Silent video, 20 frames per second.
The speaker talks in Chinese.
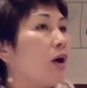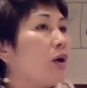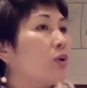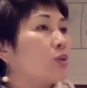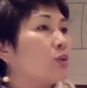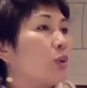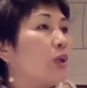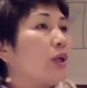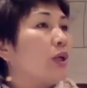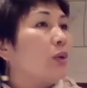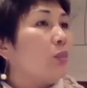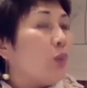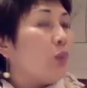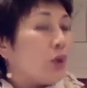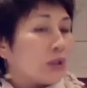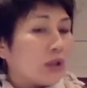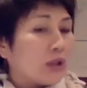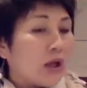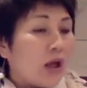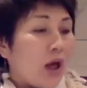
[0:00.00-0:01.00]
所以
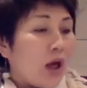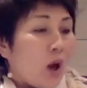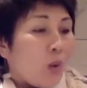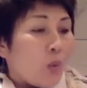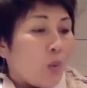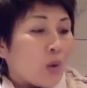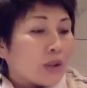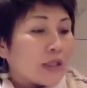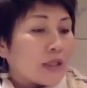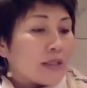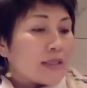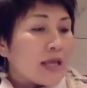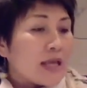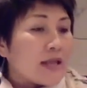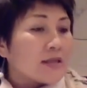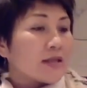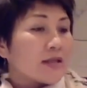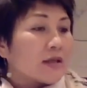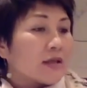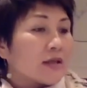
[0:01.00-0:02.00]
我的我的
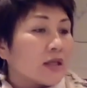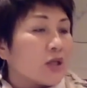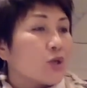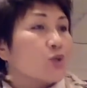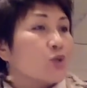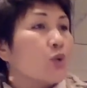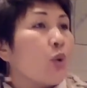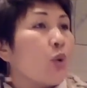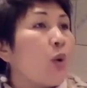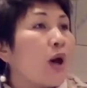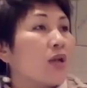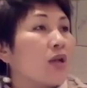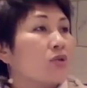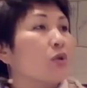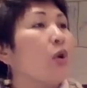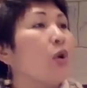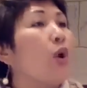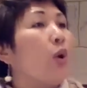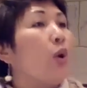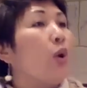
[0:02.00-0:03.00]
见证可以说话的时
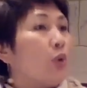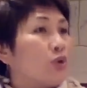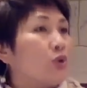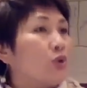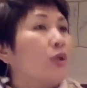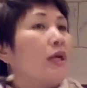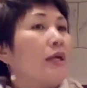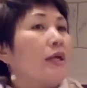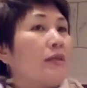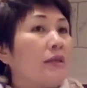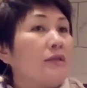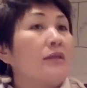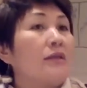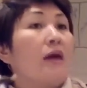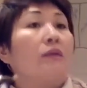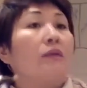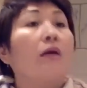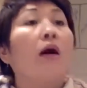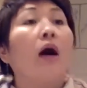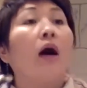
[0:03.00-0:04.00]
候，我就可以影
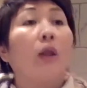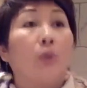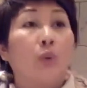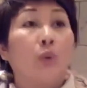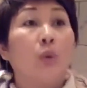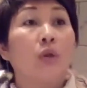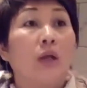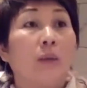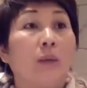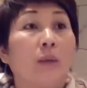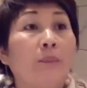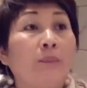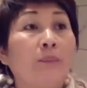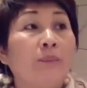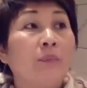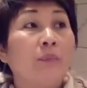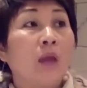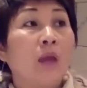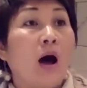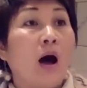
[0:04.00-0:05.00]
响到很多人，
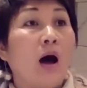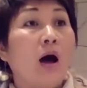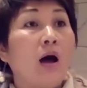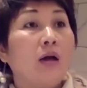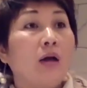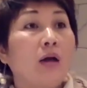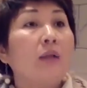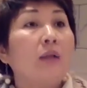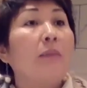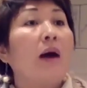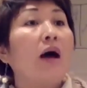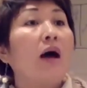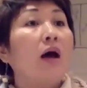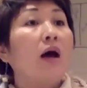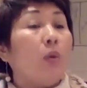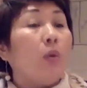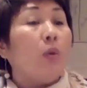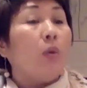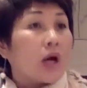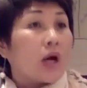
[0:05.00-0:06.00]
哈，那么
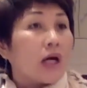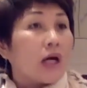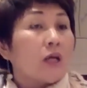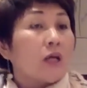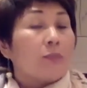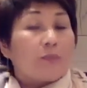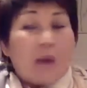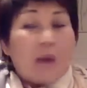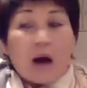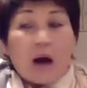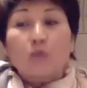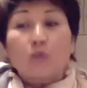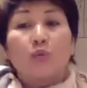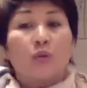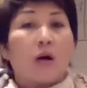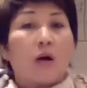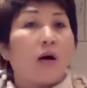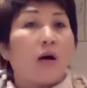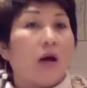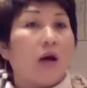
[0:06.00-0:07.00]
我可以帮助
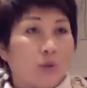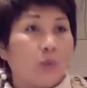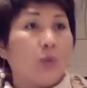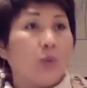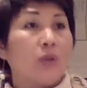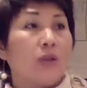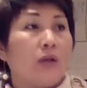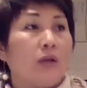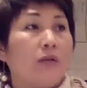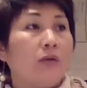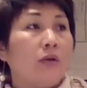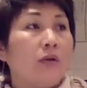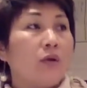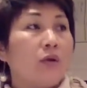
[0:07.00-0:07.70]
到很多人。